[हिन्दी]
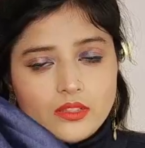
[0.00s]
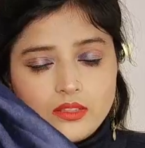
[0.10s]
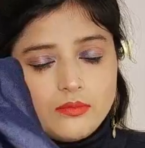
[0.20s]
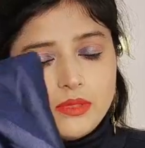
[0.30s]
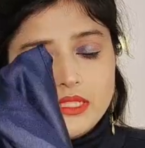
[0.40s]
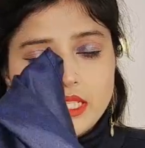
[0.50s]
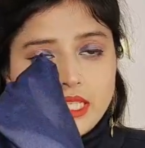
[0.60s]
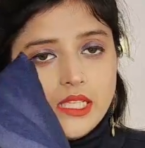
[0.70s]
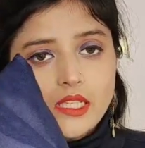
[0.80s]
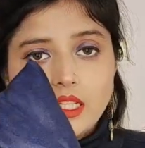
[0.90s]
सिंपल सा
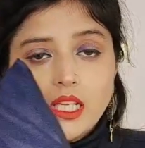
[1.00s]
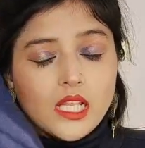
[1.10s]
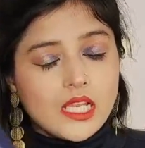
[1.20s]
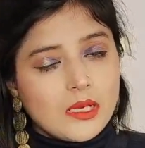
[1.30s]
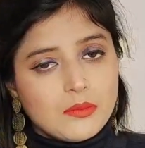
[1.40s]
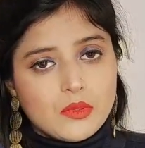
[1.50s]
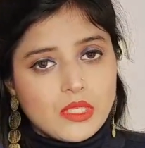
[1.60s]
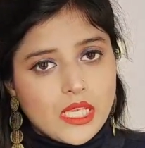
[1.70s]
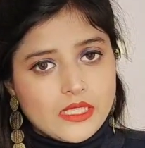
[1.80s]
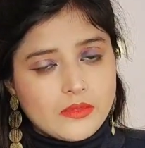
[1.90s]
एक आपको
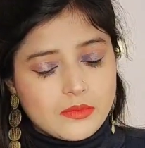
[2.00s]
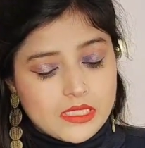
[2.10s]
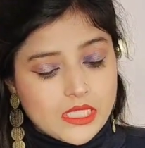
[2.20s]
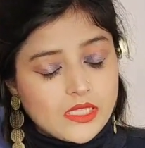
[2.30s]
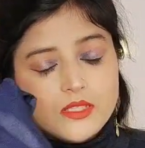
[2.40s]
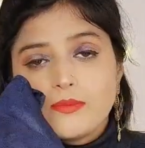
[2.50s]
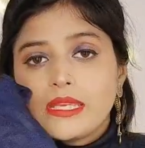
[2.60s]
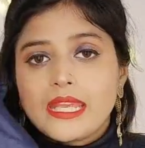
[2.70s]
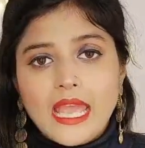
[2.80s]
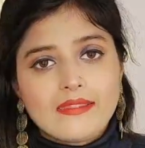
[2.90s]
लाइनिंग मिल जाती है
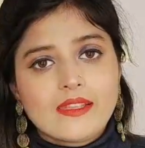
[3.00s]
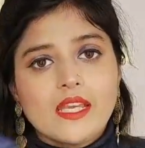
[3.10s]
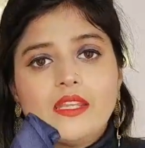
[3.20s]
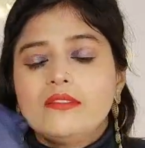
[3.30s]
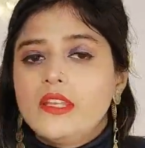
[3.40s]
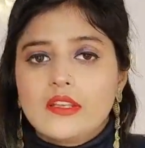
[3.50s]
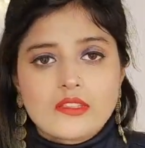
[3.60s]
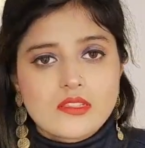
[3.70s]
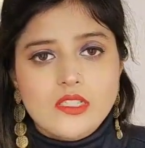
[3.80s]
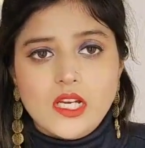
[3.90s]
इसमें कैन कैन
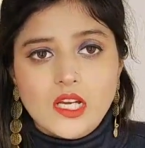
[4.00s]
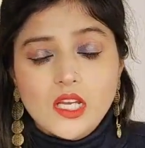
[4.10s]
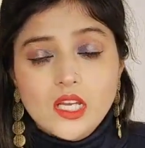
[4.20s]
एक्स या,